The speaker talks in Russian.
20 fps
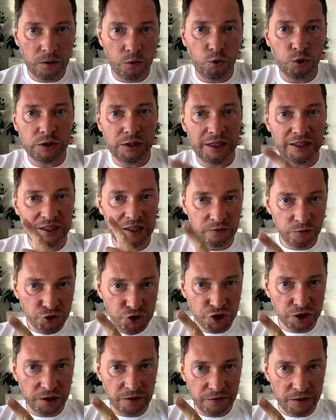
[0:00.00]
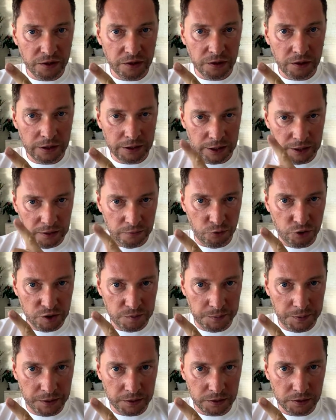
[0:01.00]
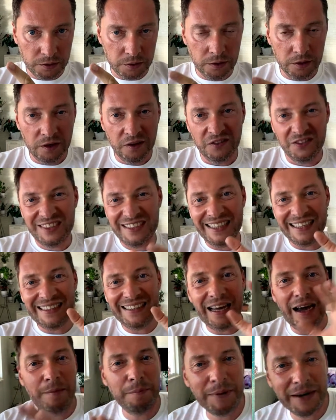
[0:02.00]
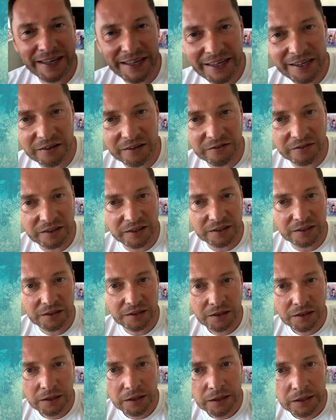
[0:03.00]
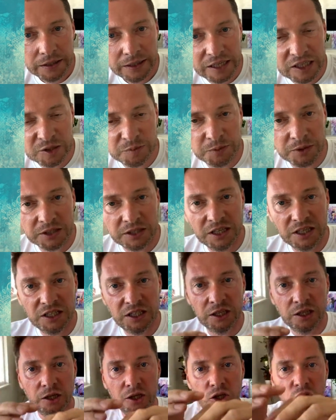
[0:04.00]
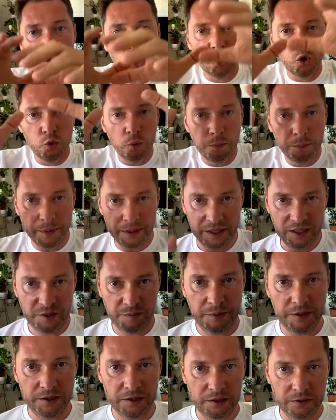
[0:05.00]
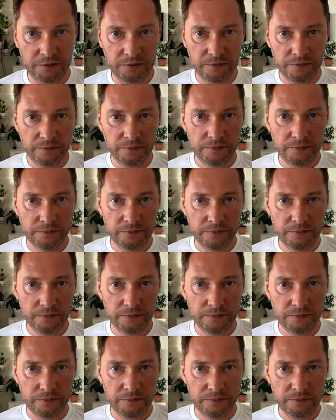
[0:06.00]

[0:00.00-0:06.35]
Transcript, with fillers: от одного человека, от одного эксперта, всегда проигрывает экспертизе группы экспертов.